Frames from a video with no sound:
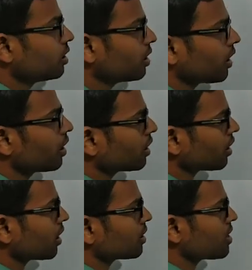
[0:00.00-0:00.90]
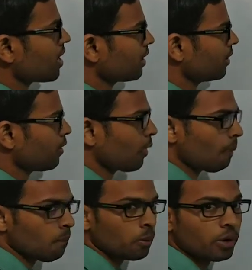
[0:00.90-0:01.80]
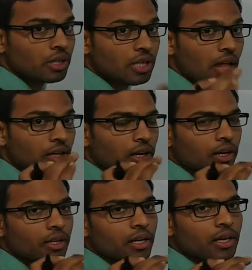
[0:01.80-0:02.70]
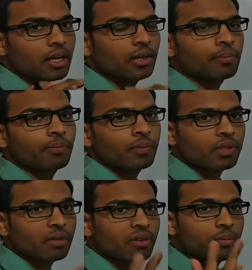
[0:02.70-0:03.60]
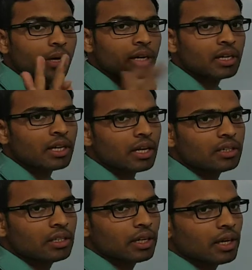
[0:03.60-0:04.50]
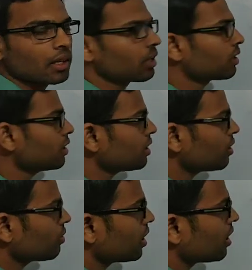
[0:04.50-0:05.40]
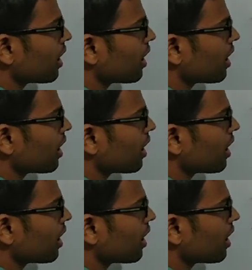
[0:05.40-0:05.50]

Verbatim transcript: तीन कैरेक्टर कैसे लाएंगे पूरा सात कैरेक्टर है सेवन पेयर कंट्रास्टिंग कैरेक्टर तीन क्यों नहीं